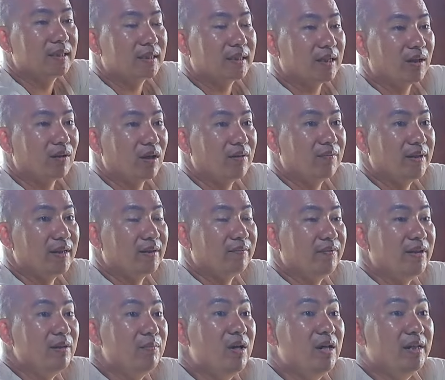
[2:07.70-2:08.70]
xong là mới,
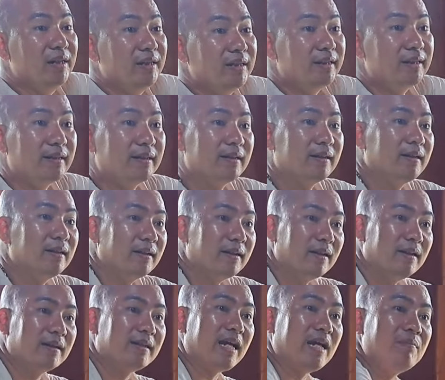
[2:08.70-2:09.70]
mới đi bươi
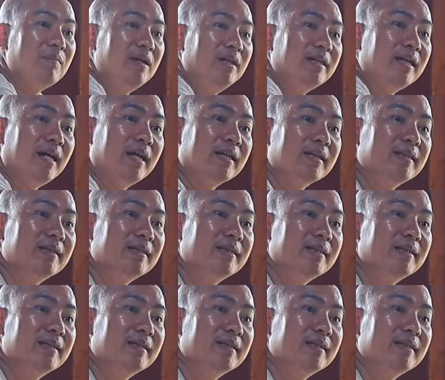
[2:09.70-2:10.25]
cái tay bươi ra